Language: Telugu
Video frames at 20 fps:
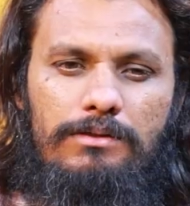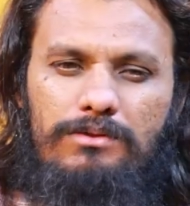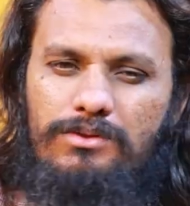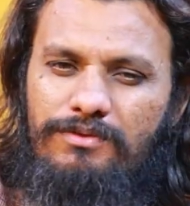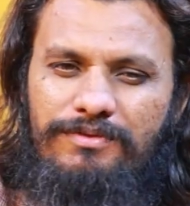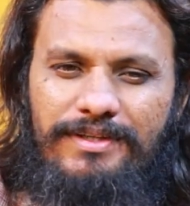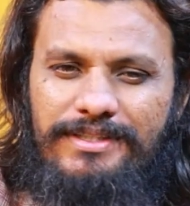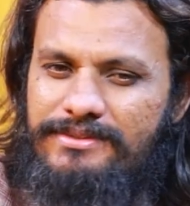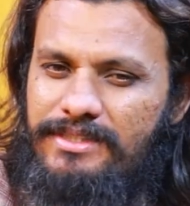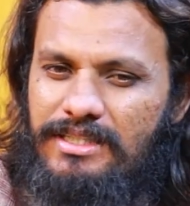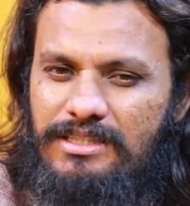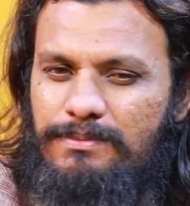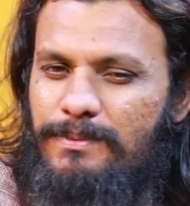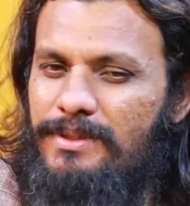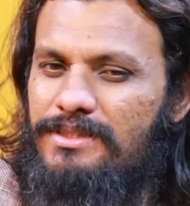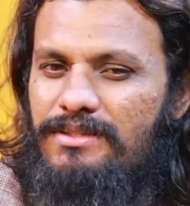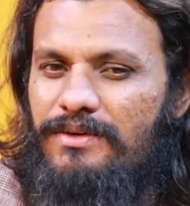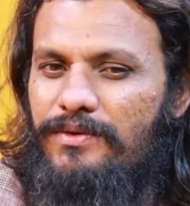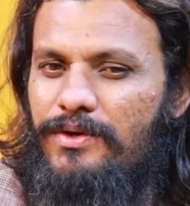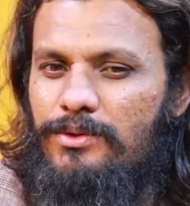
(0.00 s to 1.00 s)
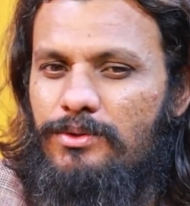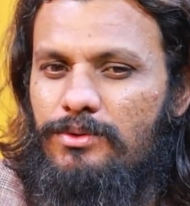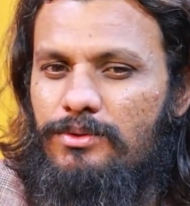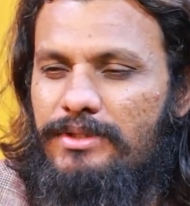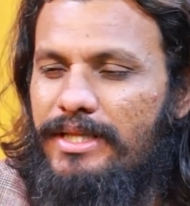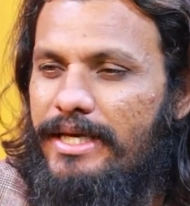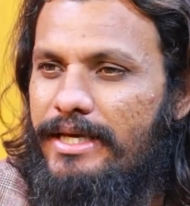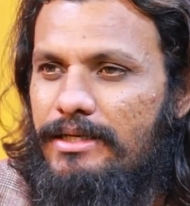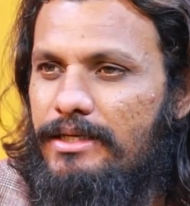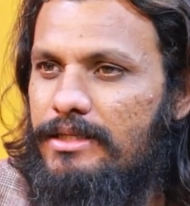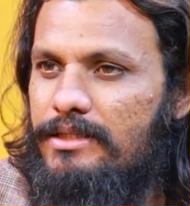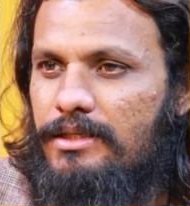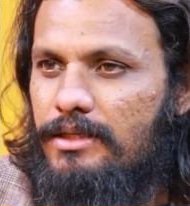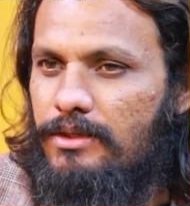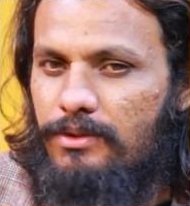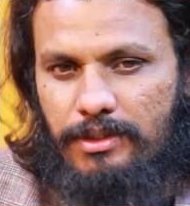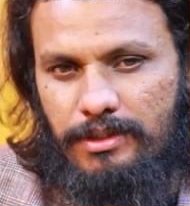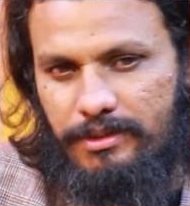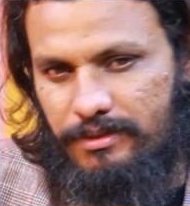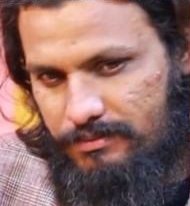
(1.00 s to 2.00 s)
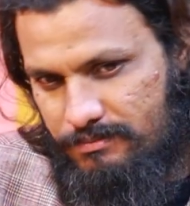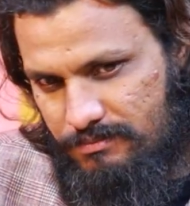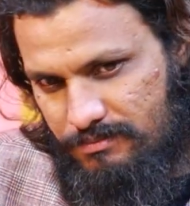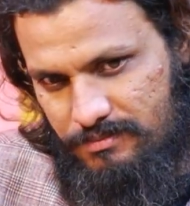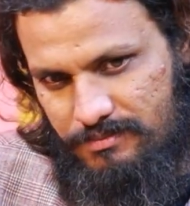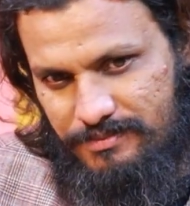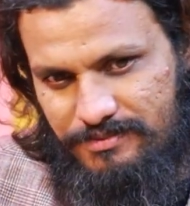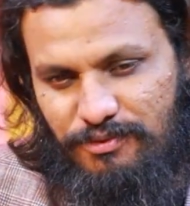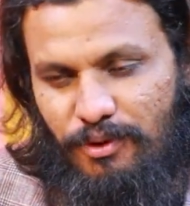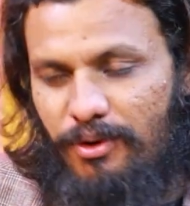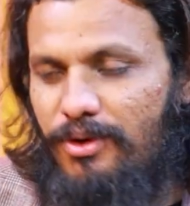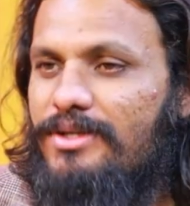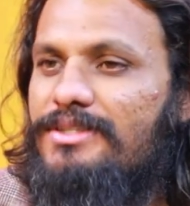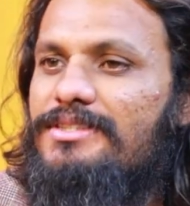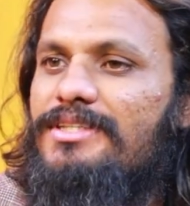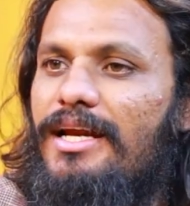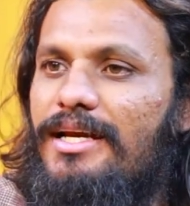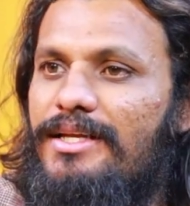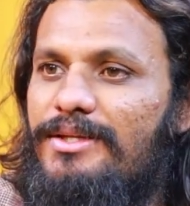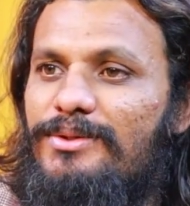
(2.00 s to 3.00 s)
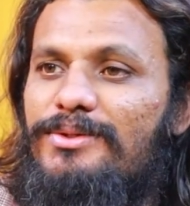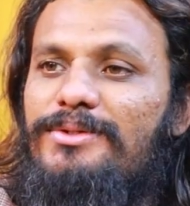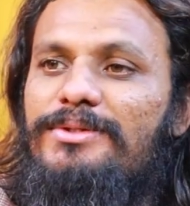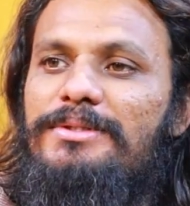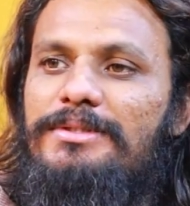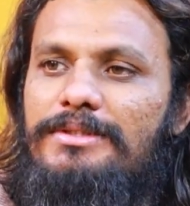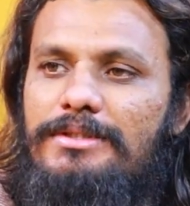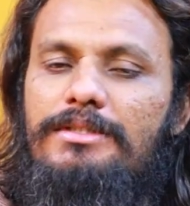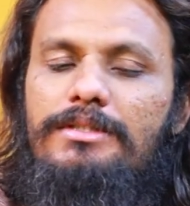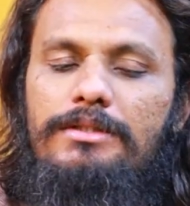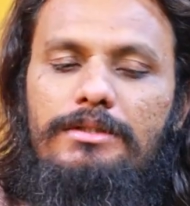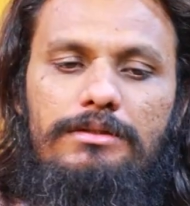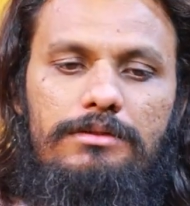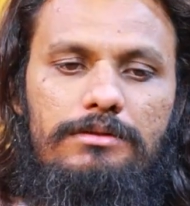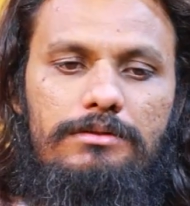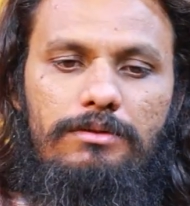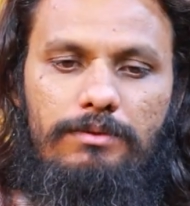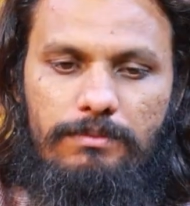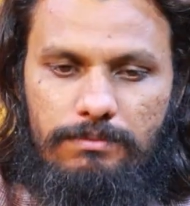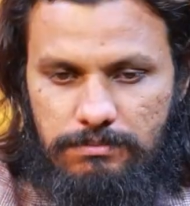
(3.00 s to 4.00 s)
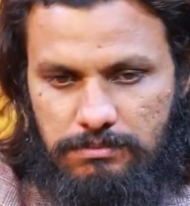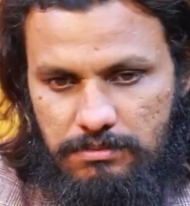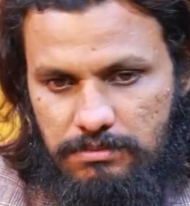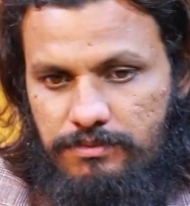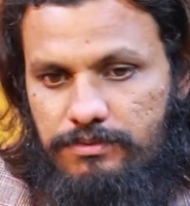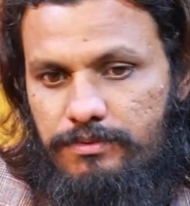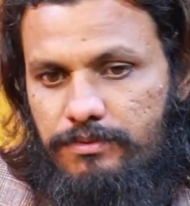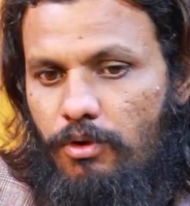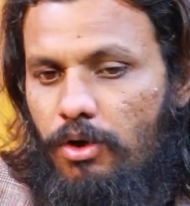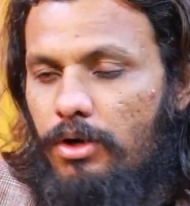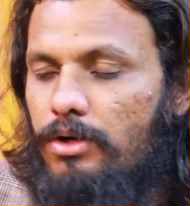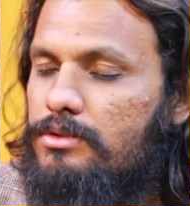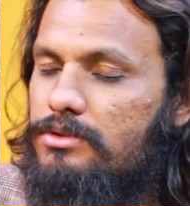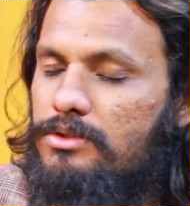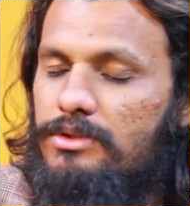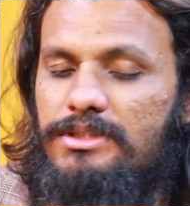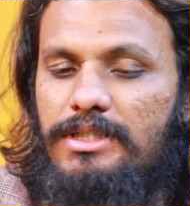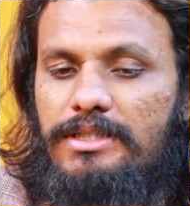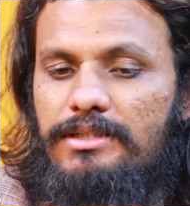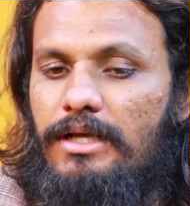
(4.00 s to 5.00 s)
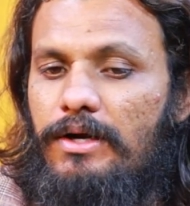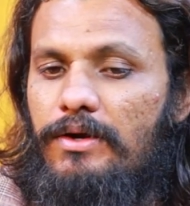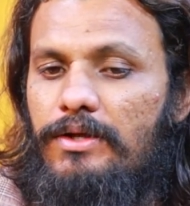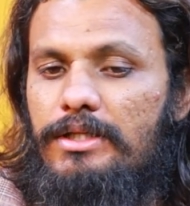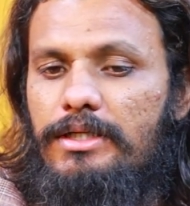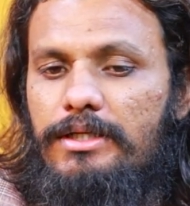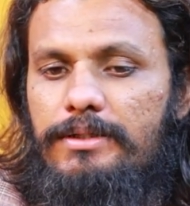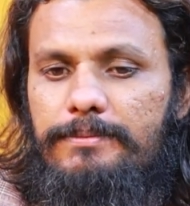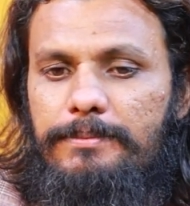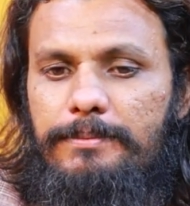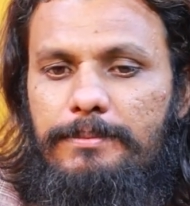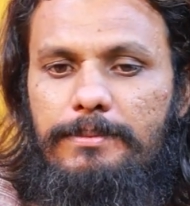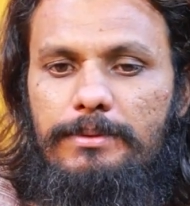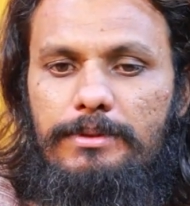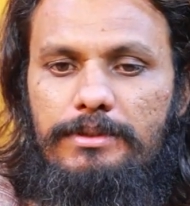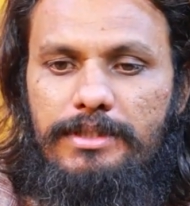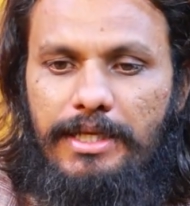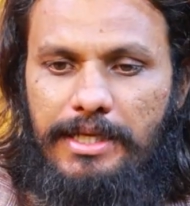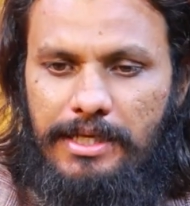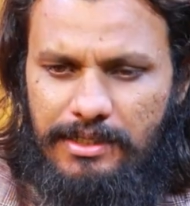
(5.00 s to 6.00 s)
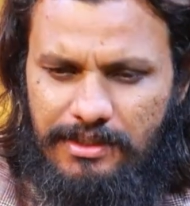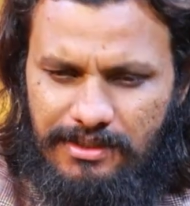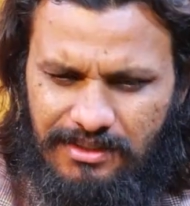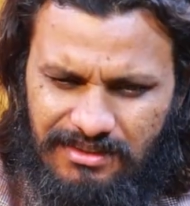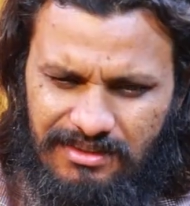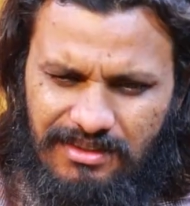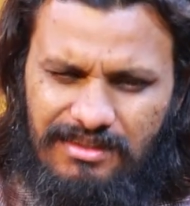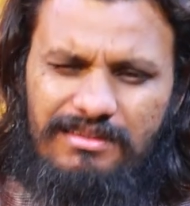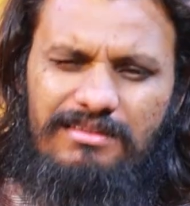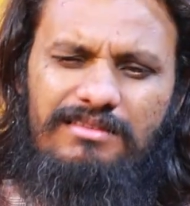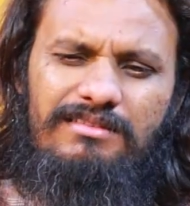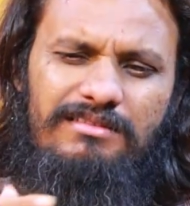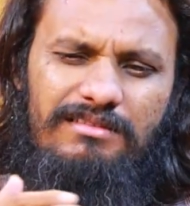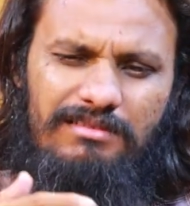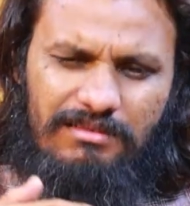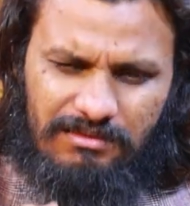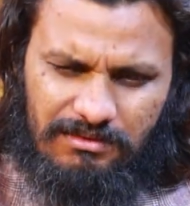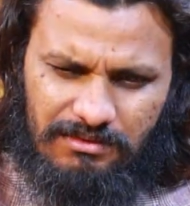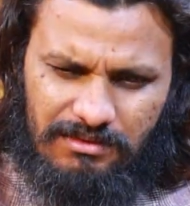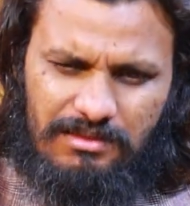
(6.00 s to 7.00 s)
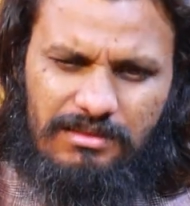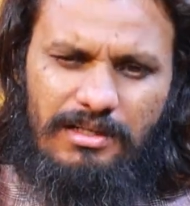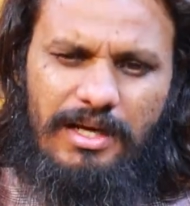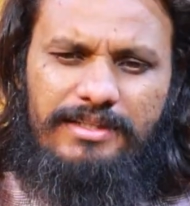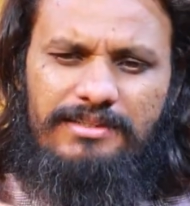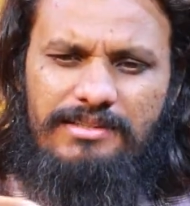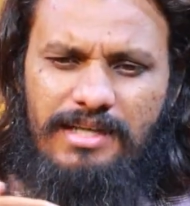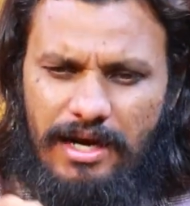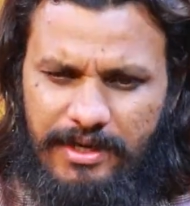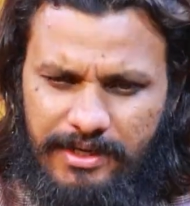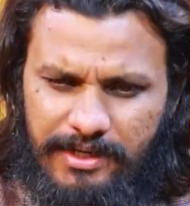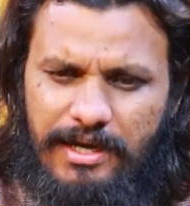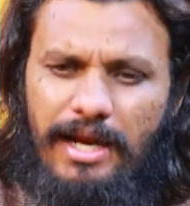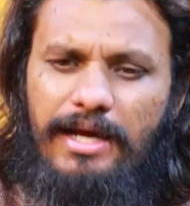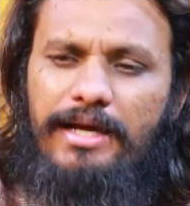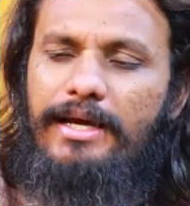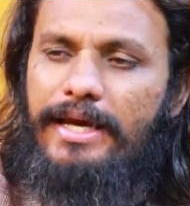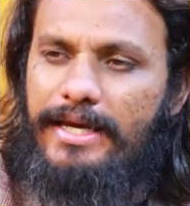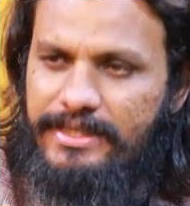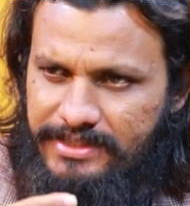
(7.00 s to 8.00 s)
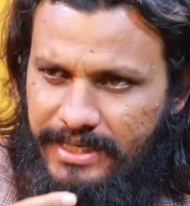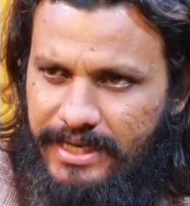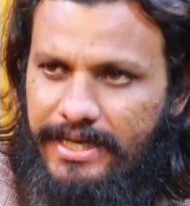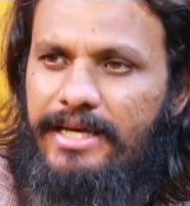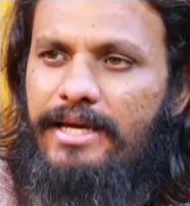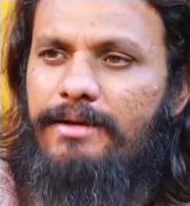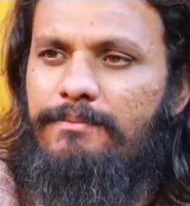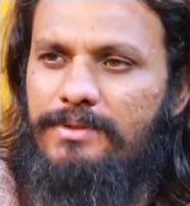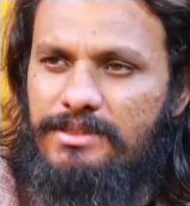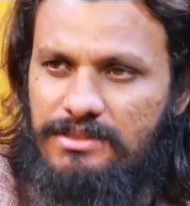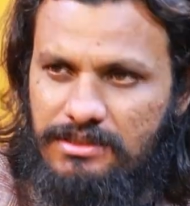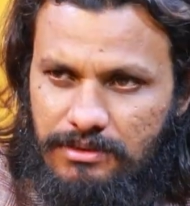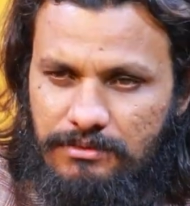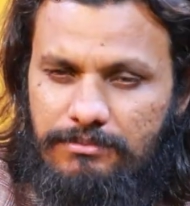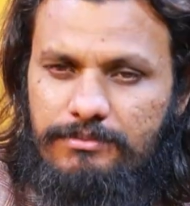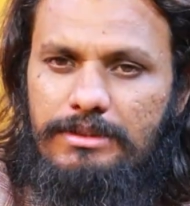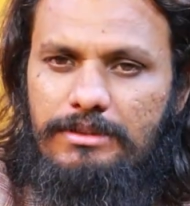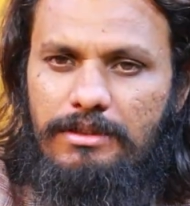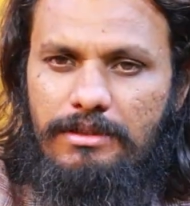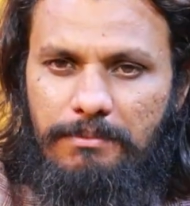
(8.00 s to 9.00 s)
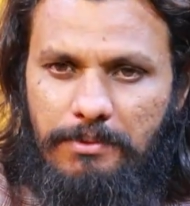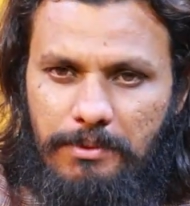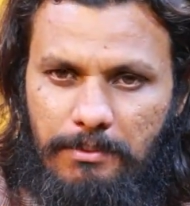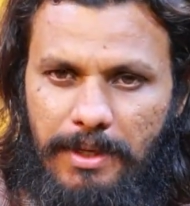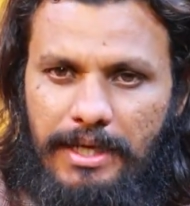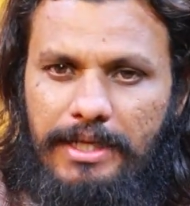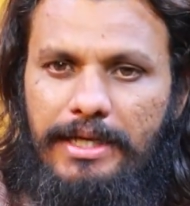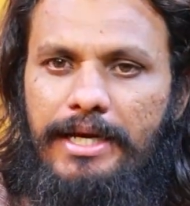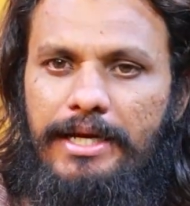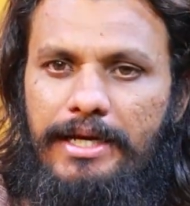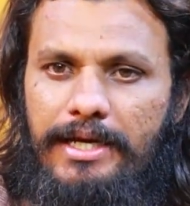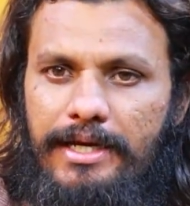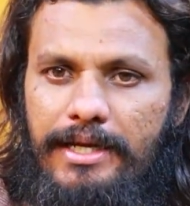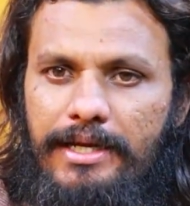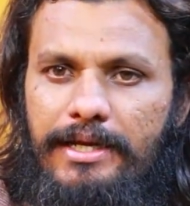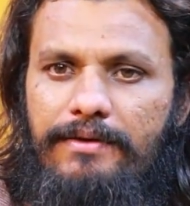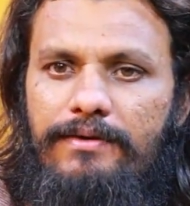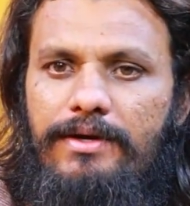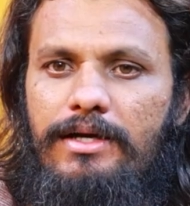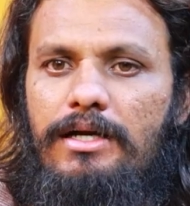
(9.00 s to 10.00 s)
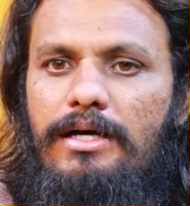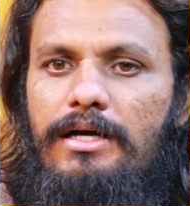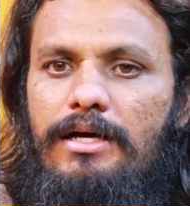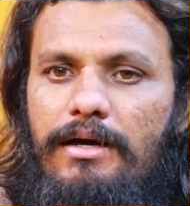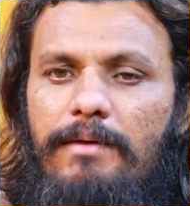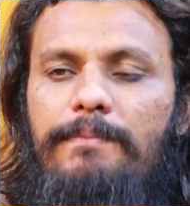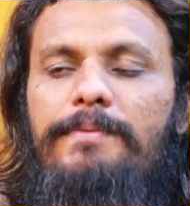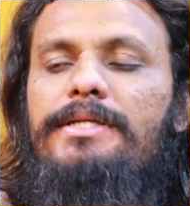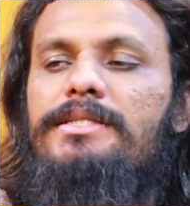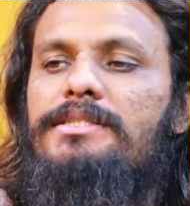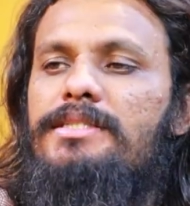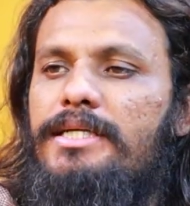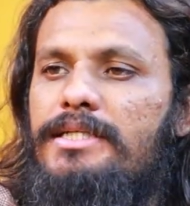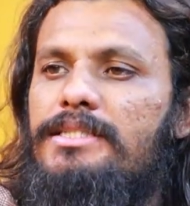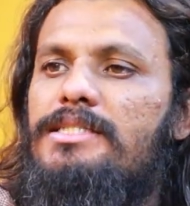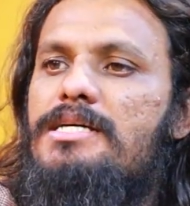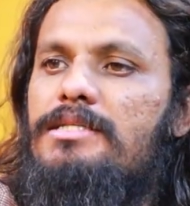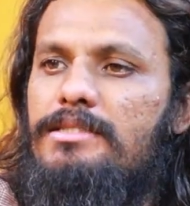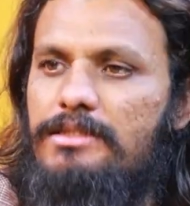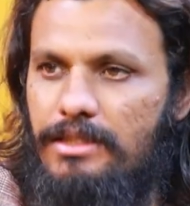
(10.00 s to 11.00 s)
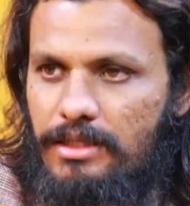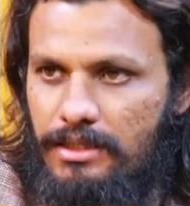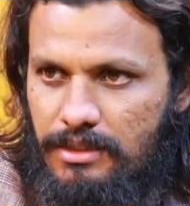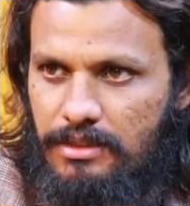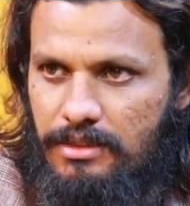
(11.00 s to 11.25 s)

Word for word: సో ఫస్ట్ సిక్స్ మంత్స్ ఎవరు దేకలేదు నన్ను అంటే ఫాలోవర్స్ రాలేదు సో ఫాలోవర్స్ వచ్చిన తర్వాత దెన్ ఐ స్టార్టెడ్ నాకు ఎక్సైటింగ్ అనిపించింది ఇప్పుడు మనకి ఏంటంటే ఎవరైనా అప్రిషియేట్ చేస్తే